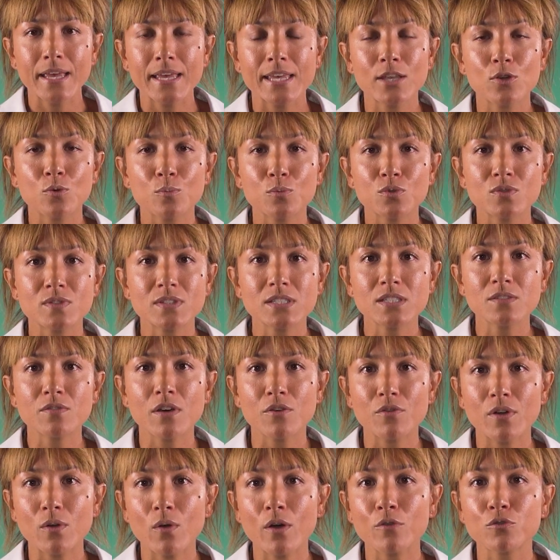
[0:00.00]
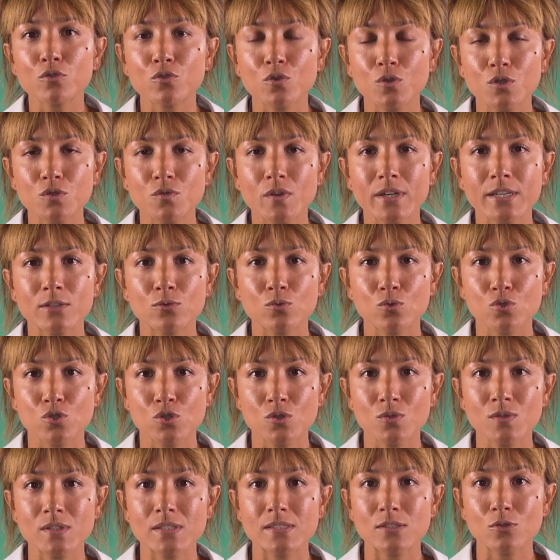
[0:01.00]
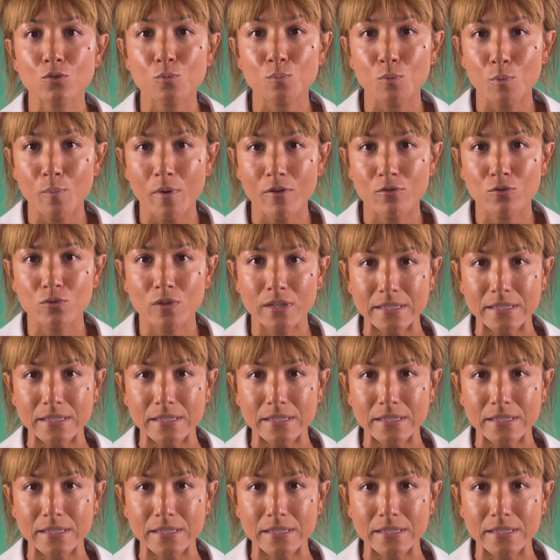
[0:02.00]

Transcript: Et on me dit, il va falloir vous transférer d'urgence, ici on ne peut pas vous